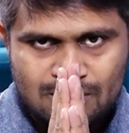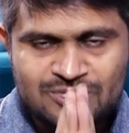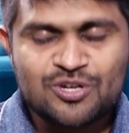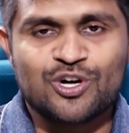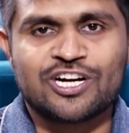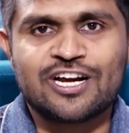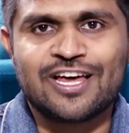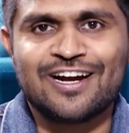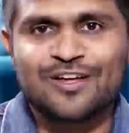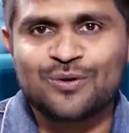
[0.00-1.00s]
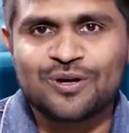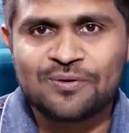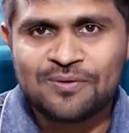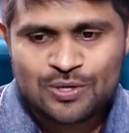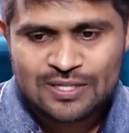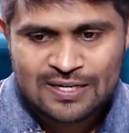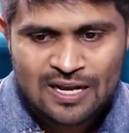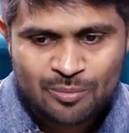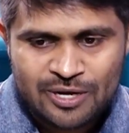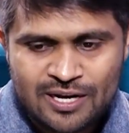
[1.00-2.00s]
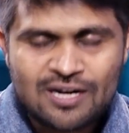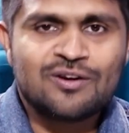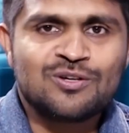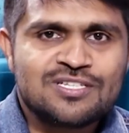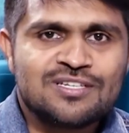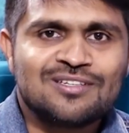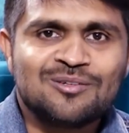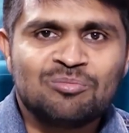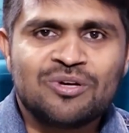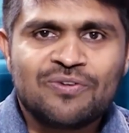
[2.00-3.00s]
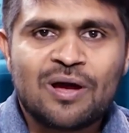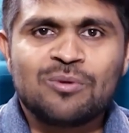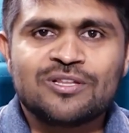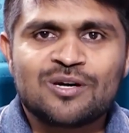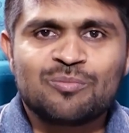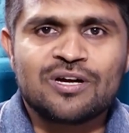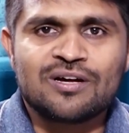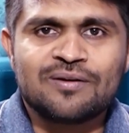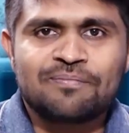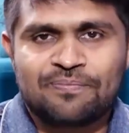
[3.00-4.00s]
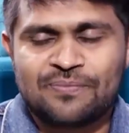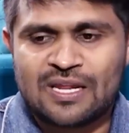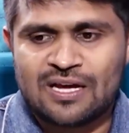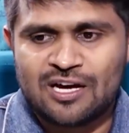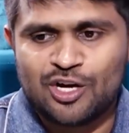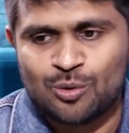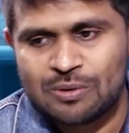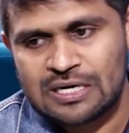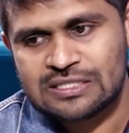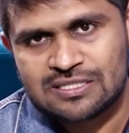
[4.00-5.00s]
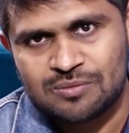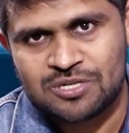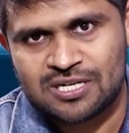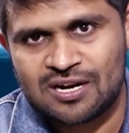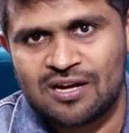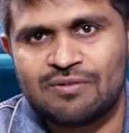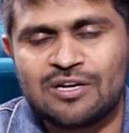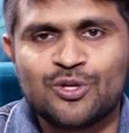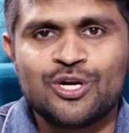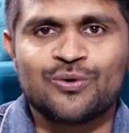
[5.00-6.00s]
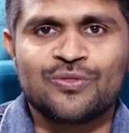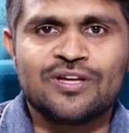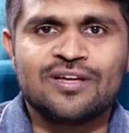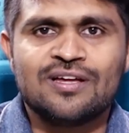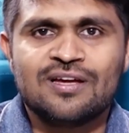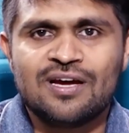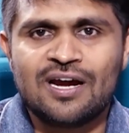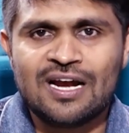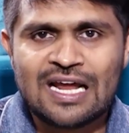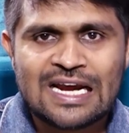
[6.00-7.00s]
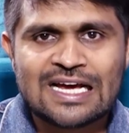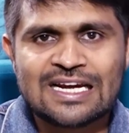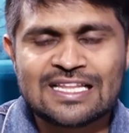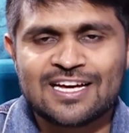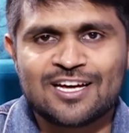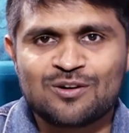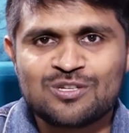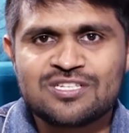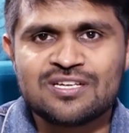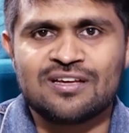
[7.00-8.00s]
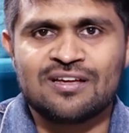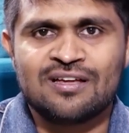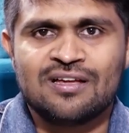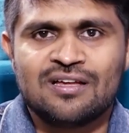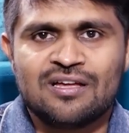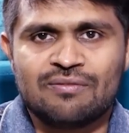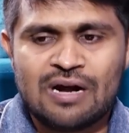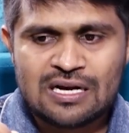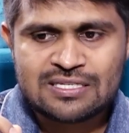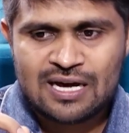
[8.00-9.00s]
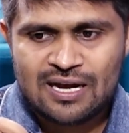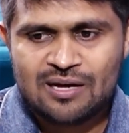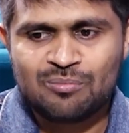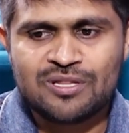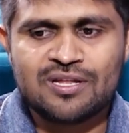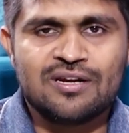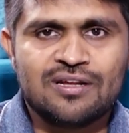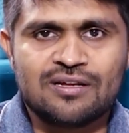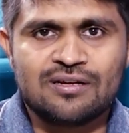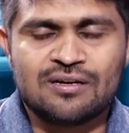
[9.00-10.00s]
నమస్కారం డాక్టర్ కిరణ్ నెహ్రూ గారు సో గత నలభై ఏళ్ల నుంచి మీ ఫ్యామిలీ తరపున న్యూమరాలజీ సబ్జెక్ట్ అలా వెళ్తూనే ఉంది అండ్ నాన్నగారి దగ్గర నుంచి వాళ్ళు చాలామంది అండి